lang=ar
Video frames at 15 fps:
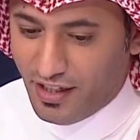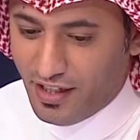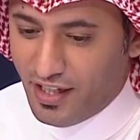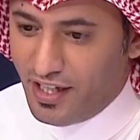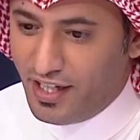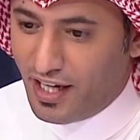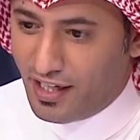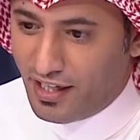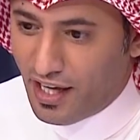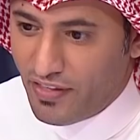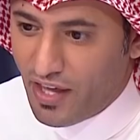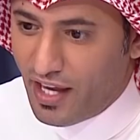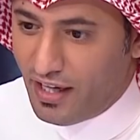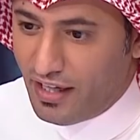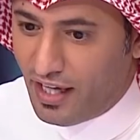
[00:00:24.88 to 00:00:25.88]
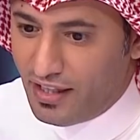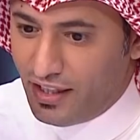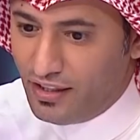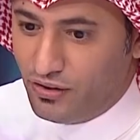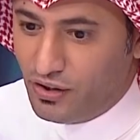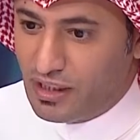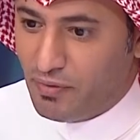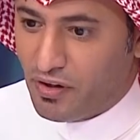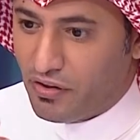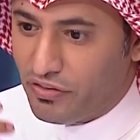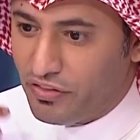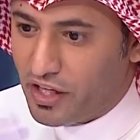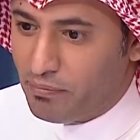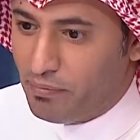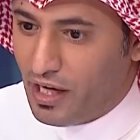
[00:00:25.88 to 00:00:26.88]
هيك كذا يعني تعتبر
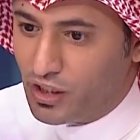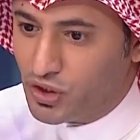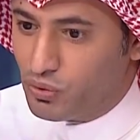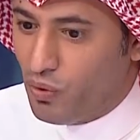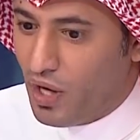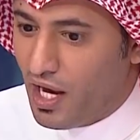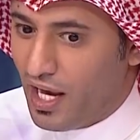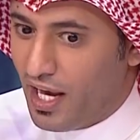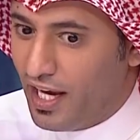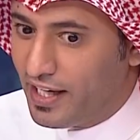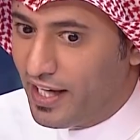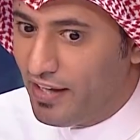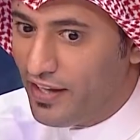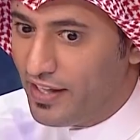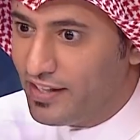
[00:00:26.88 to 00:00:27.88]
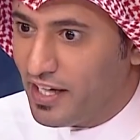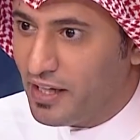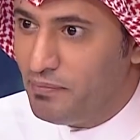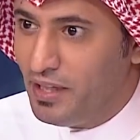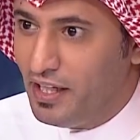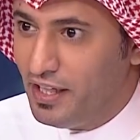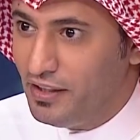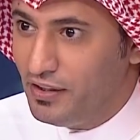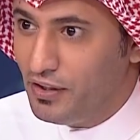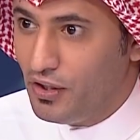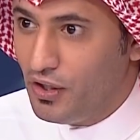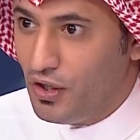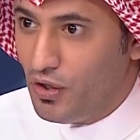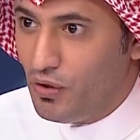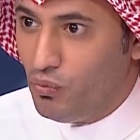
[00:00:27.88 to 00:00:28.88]
ضرب عشواء هكذا تخمين
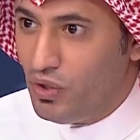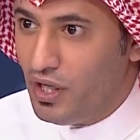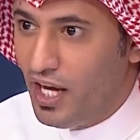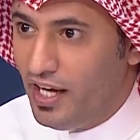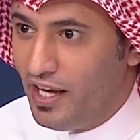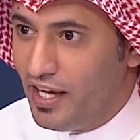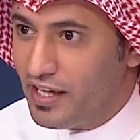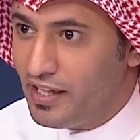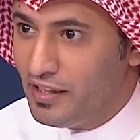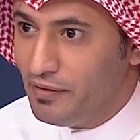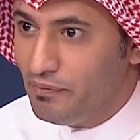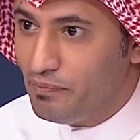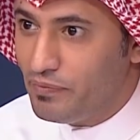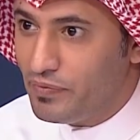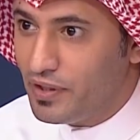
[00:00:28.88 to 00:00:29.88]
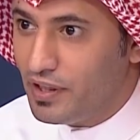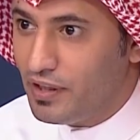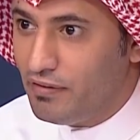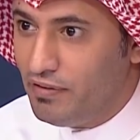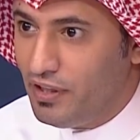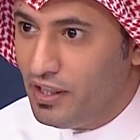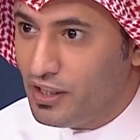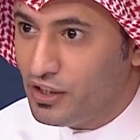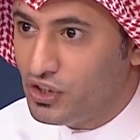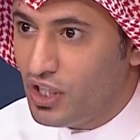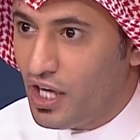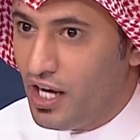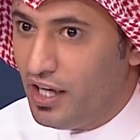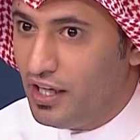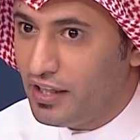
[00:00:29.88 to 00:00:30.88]
ولا احيانا فعلا
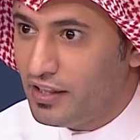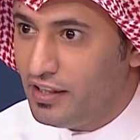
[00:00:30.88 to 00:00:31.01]
الشاعر